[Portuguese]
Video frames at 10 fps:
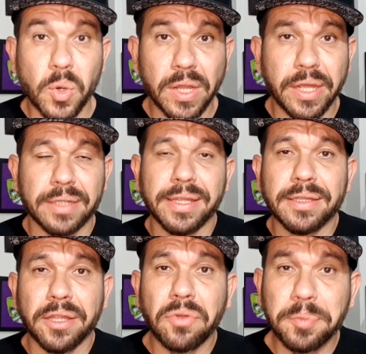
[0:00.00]
galera,
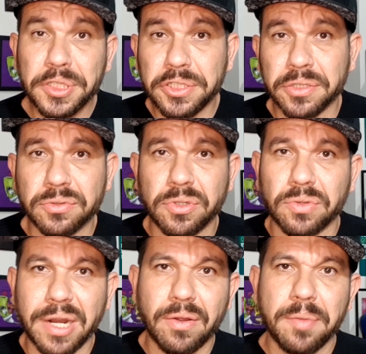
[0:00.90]
atendendo a pedidos, eu
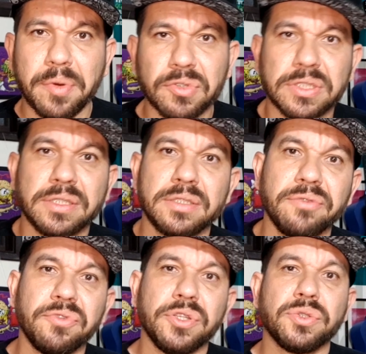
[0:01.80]
trago aí para vocês esse
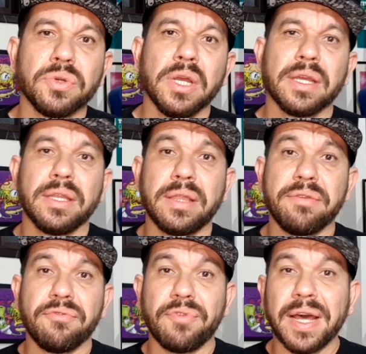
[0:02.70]
vídeo que
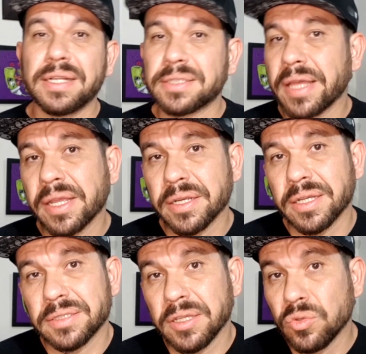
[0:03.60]
tem várias
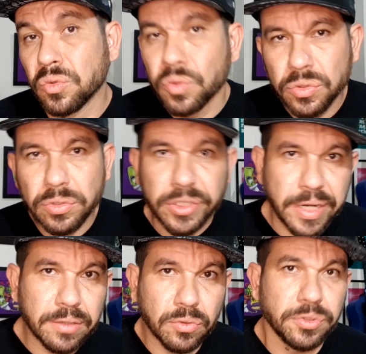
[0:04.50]
técnicas aí do uso
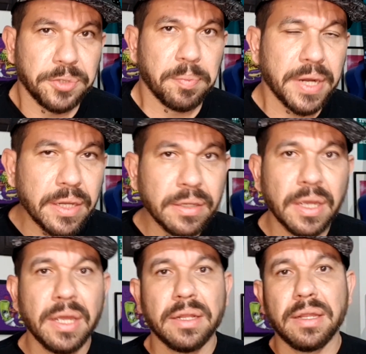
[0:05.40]
direto com spray,
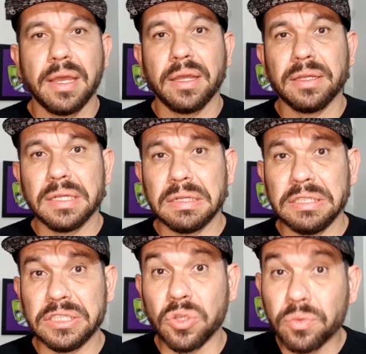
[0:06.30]
né?
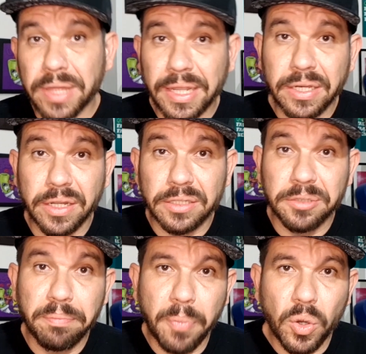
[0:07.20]
E são técnicas
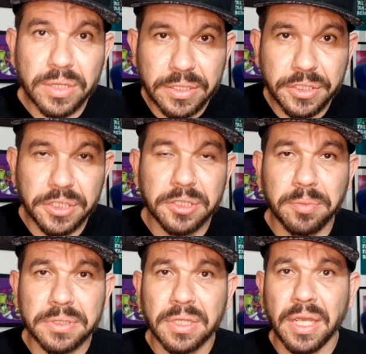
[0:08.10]

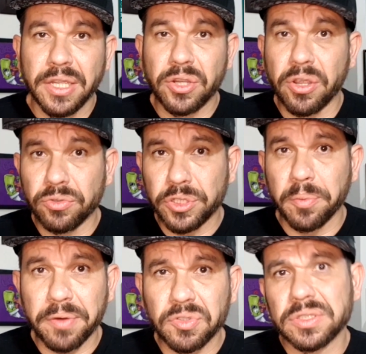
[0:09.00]
importantíssimas e que eu digo
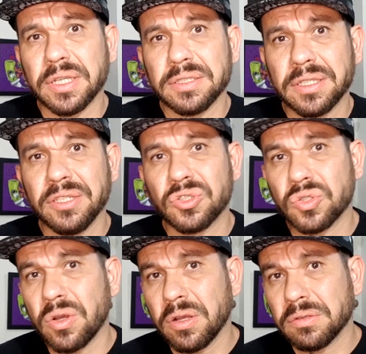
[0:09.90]
para vocês que
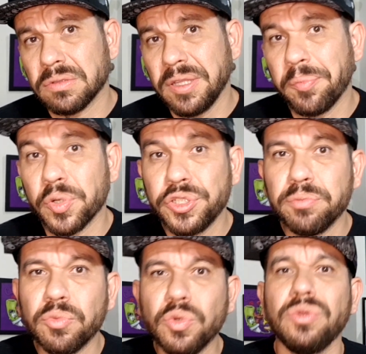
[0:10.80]
só depois de
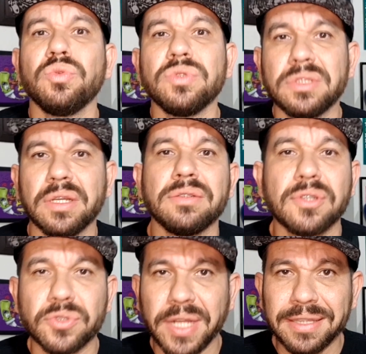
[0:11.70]
muitos anos
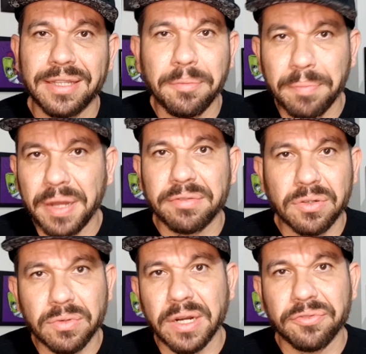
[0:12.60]
que eu já trampava
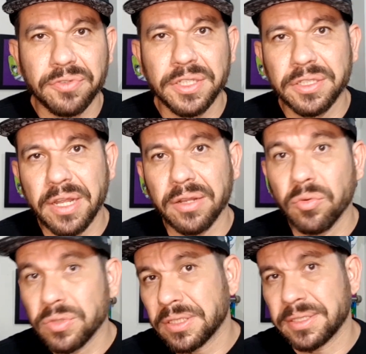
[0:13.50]
com grafite, né?
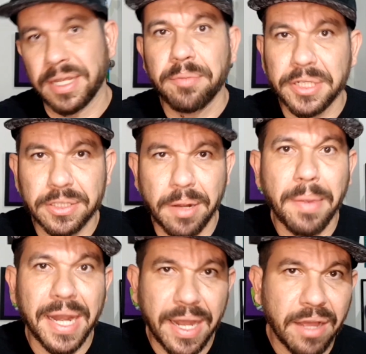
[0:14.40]
Não necessariamente
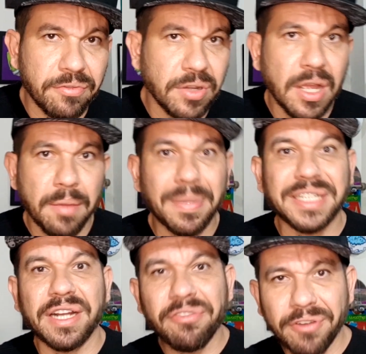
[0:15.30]
trabalhava,
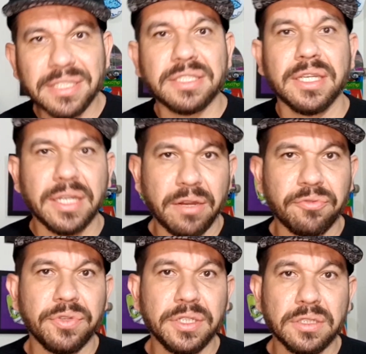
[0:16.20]
mas já fazia
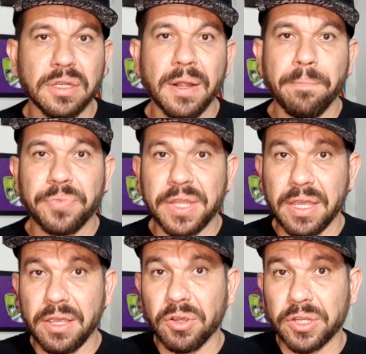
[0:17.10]
grafite,
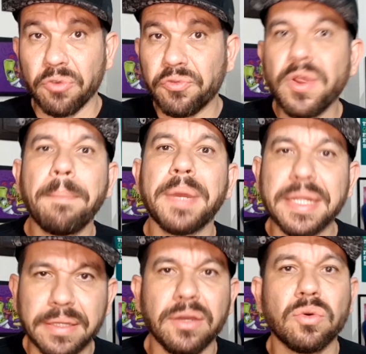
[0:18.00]
que eu fui
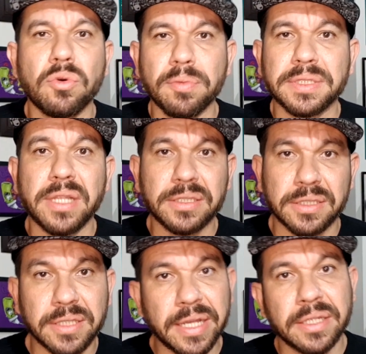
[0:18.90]
aprender algumas
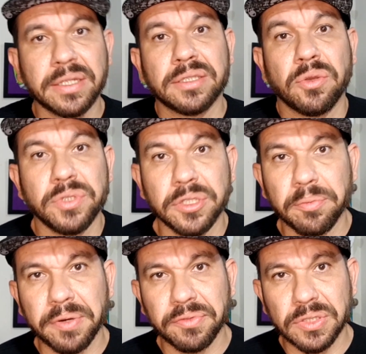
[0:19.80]
dessas técnicas que eu
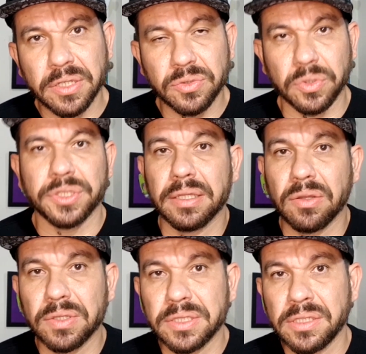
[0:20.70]
ensino para vocês hoje.
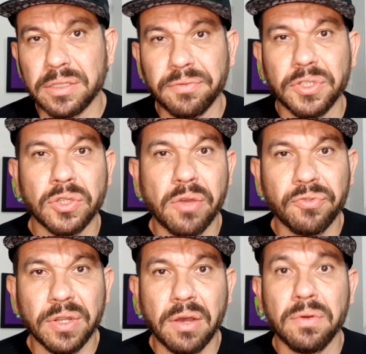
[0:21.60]
Então assista esse vídeo até o
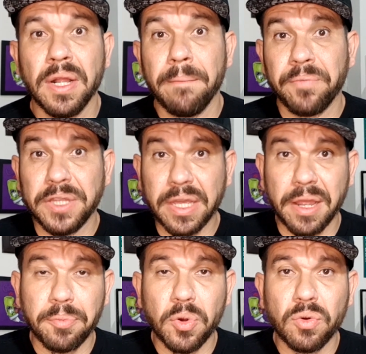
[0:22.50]
final e
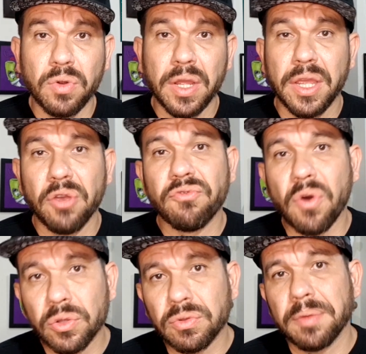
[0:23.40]
daqui a pouco eu
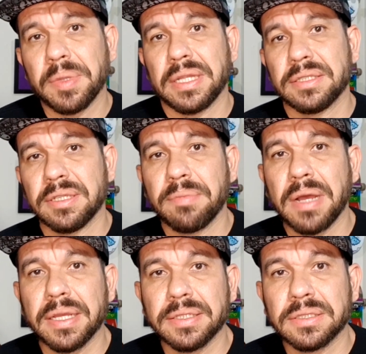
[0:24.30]
volto aí para trazer
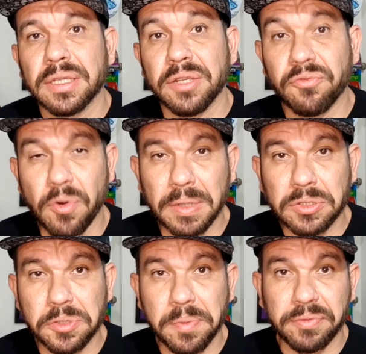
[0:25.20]
mais
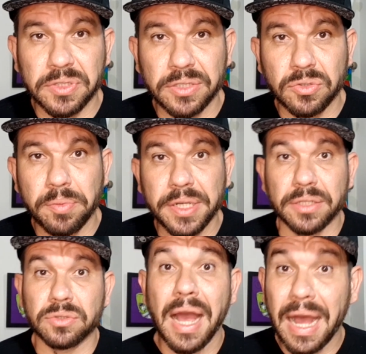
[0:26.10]
informações para vocês sobre
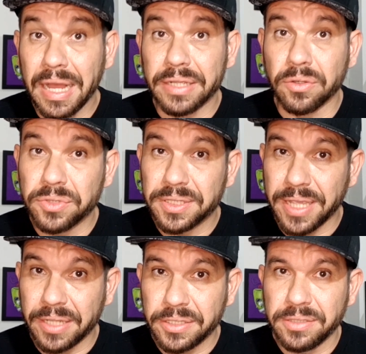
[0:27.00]
isso. Ah, e não
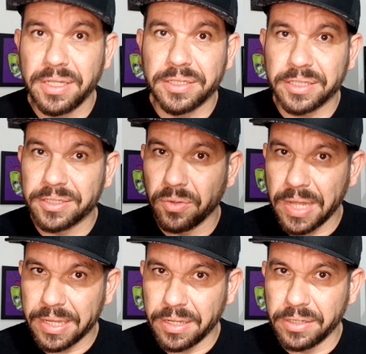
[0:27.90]
esquece de deixar seu
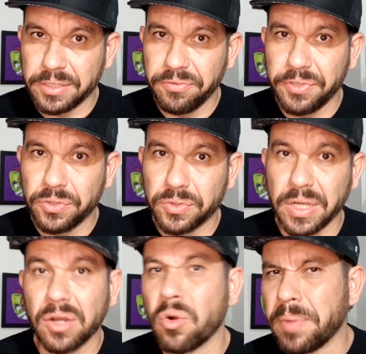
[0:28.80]
like nesse vídeo
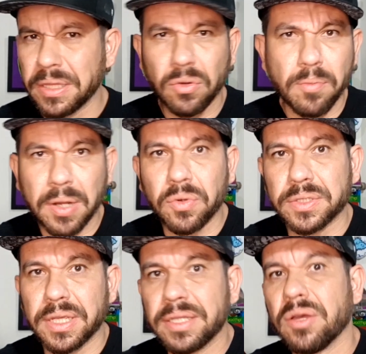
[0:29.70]
já, comenta alguma
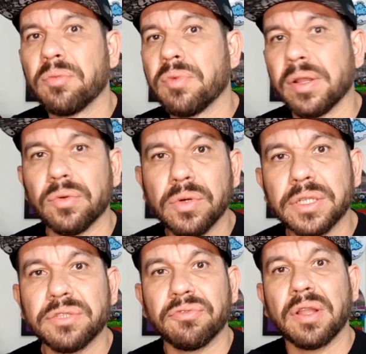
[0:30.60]
coisa aí, dá um boa
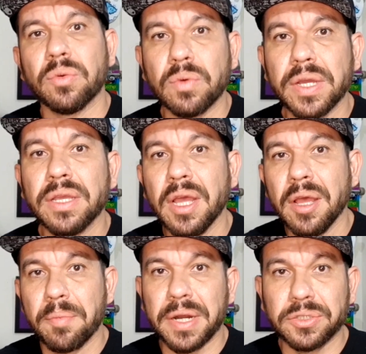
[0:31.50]
noite, fala um oi
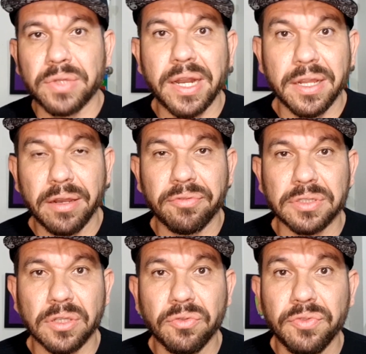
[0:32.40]
para ajudar na
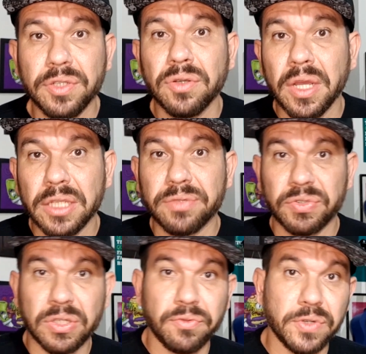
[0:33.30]
relevância do vídeo. E se
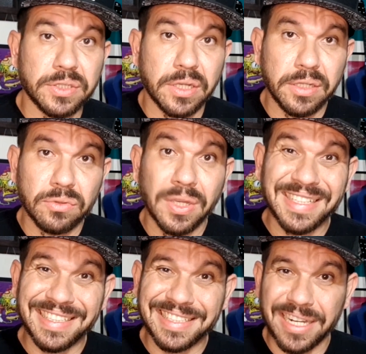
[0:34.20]
você não for inscrito,
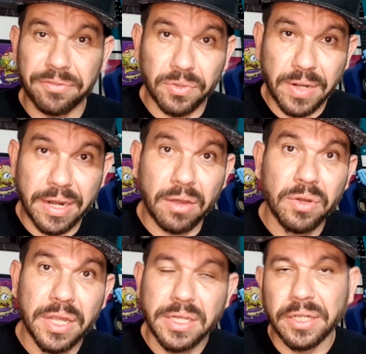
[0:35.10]
se inscreva no
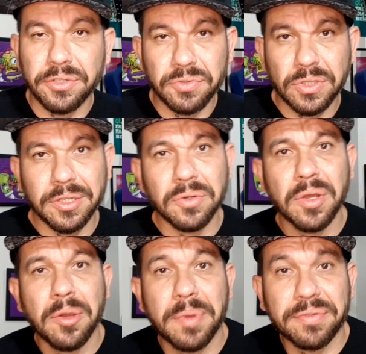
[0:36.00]
canal e ative o sininho
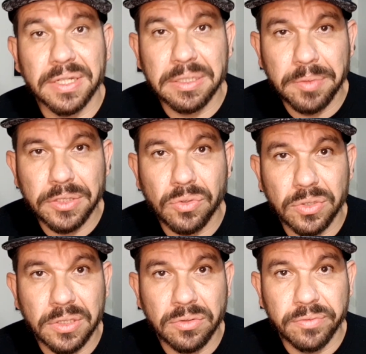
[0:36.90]
para ficar sabendo de todas as